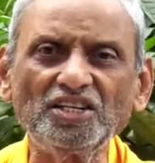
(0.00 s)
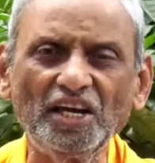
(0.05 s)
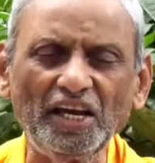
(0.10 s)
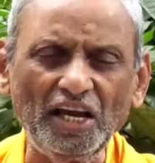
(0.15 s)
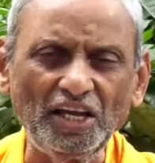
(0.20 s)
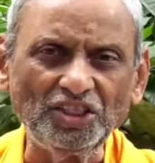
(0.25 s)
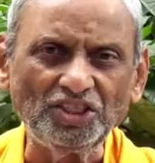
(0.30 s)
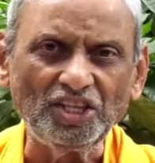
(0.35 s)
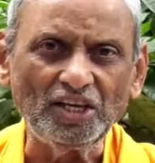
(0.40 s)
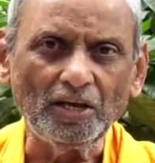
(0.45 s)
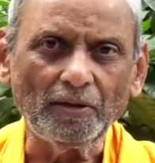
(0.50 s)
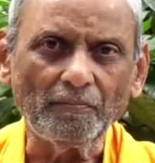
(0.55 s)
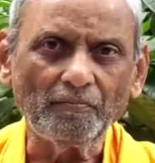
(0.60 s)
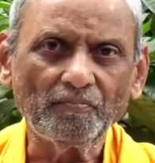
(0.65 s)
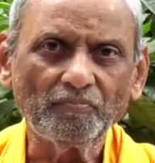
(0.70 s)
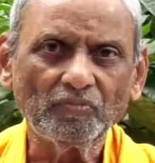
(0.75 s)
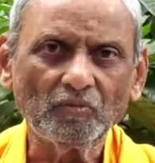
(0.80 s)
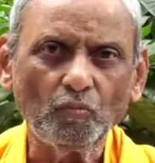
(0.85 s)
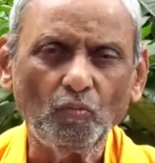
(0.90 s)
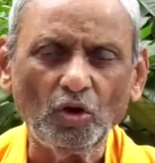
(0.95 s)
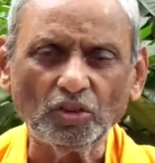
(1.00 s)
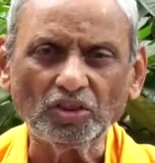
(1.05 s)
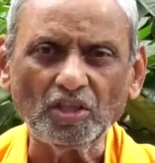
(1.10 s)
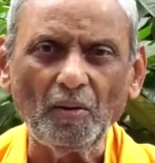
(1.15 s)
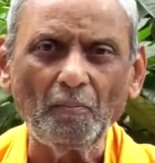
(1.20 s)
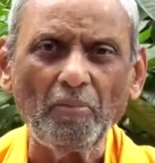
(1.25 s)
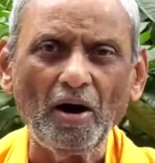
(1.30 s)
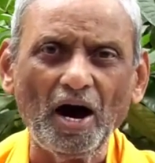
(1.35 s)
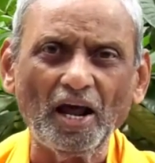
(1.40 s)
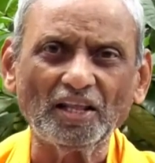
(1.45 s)
జయంతి మొత్తం
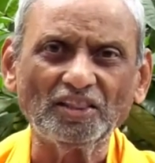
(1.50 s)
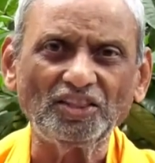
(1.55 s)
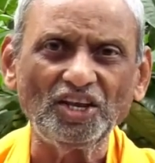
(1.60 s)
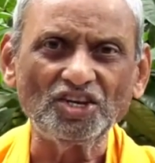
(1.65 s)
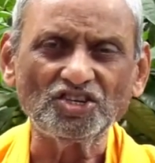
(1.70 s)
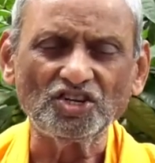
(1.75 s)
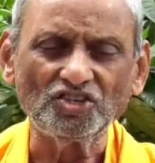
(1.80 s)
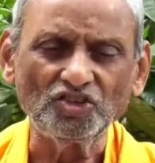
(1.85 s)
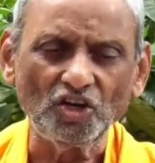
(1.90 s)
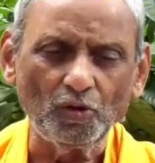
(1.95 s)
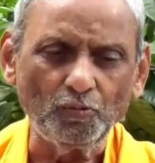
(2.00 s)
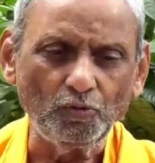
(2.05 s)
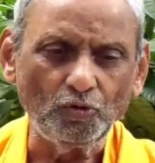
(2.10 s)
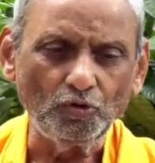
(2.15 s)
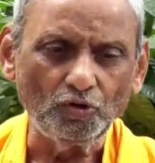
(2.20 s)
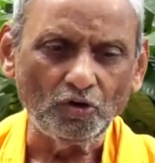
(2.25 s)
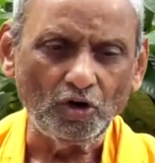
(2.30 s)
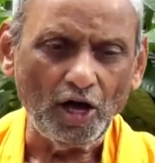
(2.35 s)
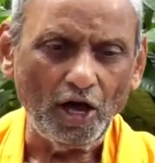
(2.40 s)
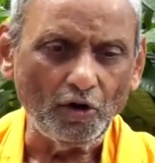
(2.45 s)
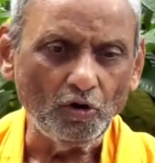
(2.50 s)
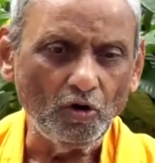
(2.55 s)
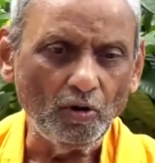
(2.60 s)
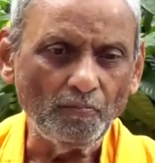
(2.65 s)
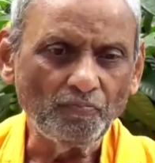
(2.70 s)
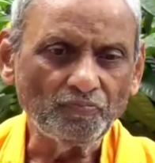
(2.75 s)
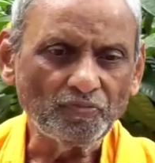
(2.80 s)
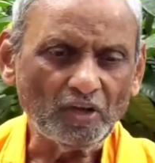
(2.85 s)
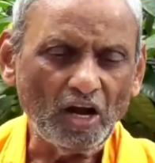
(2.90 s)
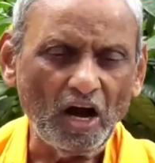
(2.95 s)
భారతదేశం జరుపుకుంటున్నారు
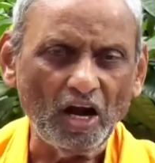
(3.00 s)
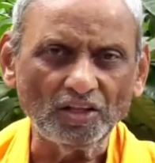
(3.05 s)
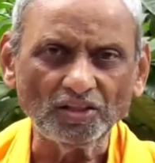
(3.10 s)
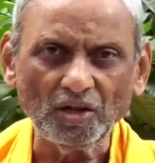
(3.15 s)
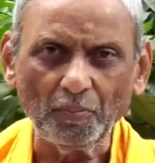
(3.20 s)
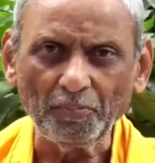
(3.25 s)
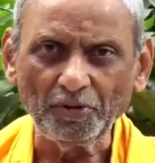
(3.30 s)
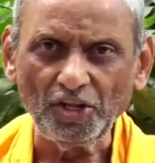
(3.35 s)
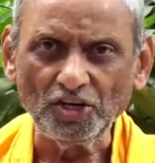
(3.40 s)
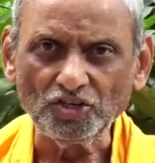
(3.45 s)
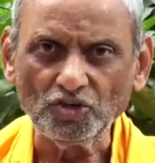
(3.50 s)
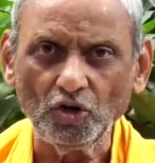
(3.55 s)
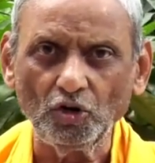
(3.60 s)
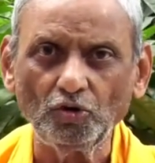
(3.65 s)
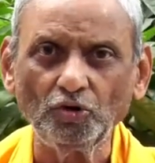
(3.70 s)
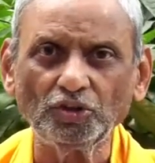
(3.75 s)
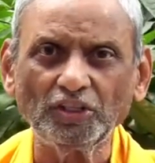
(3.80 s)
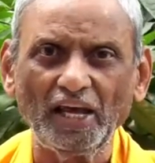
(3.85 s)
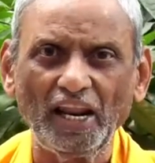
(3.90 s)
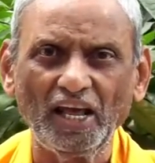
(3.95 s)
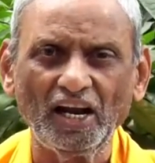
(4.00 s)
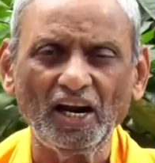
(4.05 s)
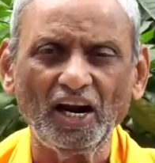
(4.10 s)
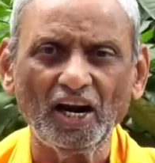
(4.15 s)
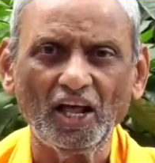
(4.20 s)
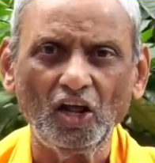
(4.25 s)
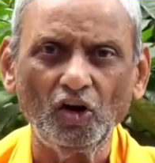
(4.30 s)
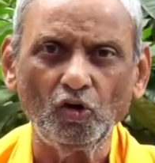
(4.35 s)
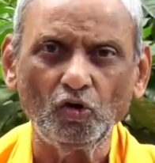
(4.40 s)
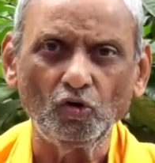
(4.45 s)
ఆంధ్రప్రదేశ్లోను
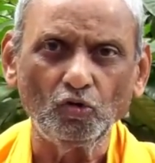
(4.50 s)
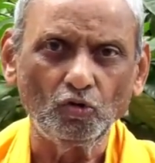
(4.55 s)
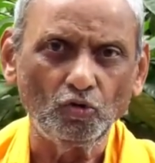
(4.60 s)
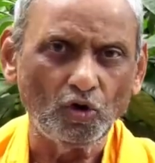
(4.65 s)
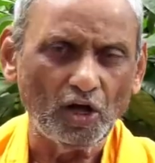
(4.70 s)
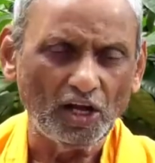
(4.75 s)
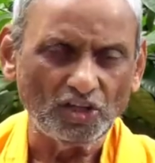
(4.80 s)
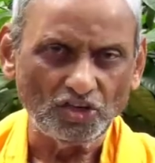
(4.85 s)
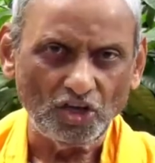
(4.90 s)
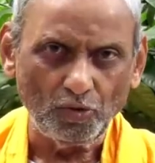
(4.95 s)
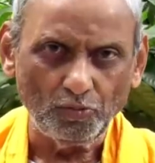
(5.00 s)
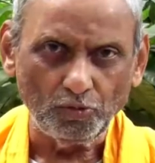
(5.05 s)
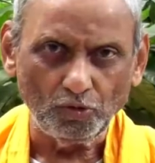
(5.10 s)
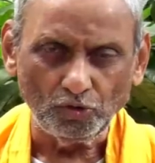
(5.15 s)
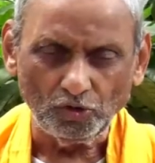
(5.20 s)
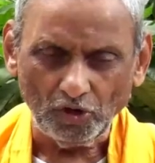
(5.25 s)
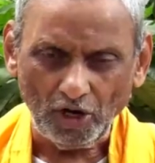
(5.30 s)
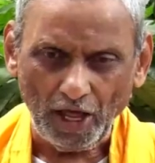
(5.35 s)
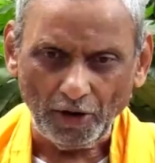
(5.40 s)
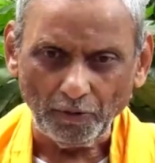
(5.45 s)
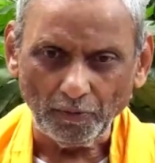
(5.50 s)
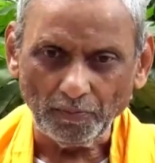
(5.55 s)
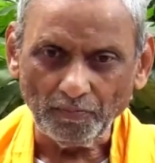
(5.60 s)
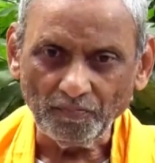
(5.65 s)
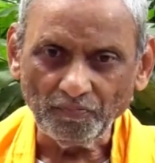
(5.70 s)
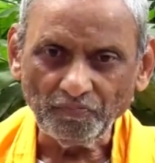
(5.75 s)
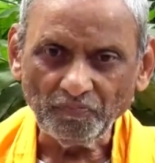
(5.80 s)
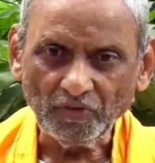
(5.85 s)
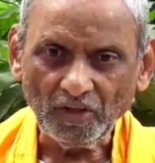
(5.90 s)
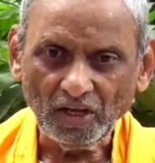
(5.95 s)
తెలంగాణలోను కూడా జరుపుకుంటున్నారు
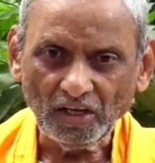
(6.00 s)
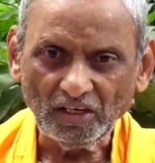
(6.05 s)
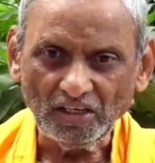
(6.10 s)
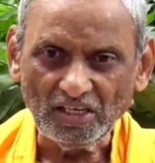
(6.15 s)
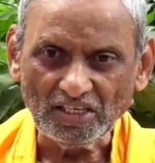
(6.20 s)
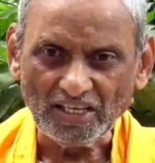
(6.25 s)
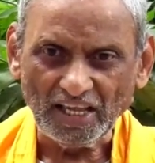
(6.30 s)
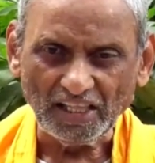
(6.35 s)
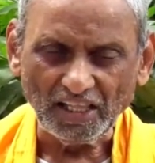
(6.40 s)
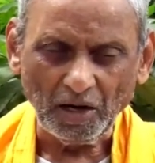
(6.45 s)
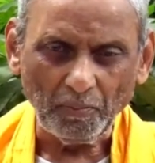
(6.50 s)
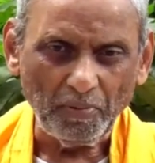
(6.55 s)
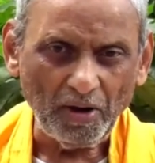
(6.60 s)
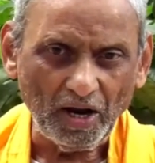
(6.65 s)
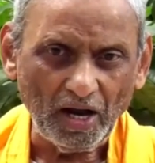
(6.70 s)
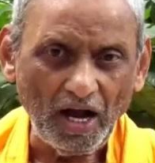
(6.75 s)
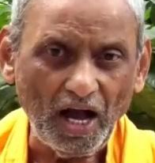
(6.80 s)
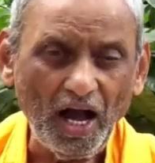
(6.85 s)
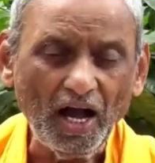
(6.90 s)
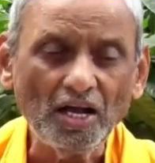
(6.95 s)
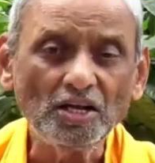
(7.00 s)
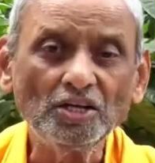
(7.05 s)
ఈ సందర్భంగా